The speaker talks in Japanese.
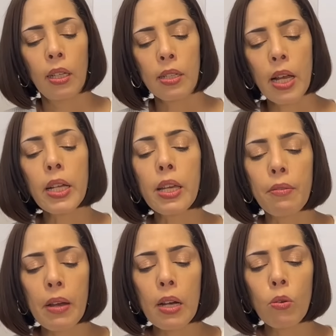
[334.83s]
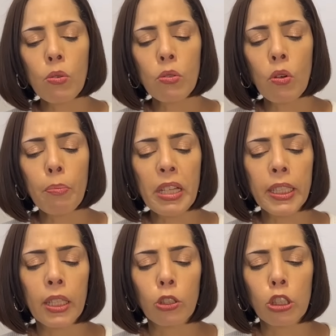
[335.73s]
彼は香港
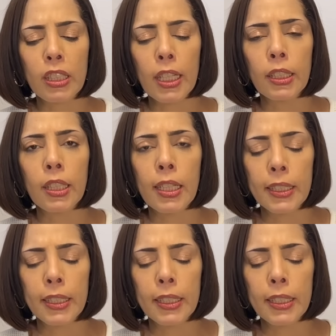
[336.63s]
メディアの取材に対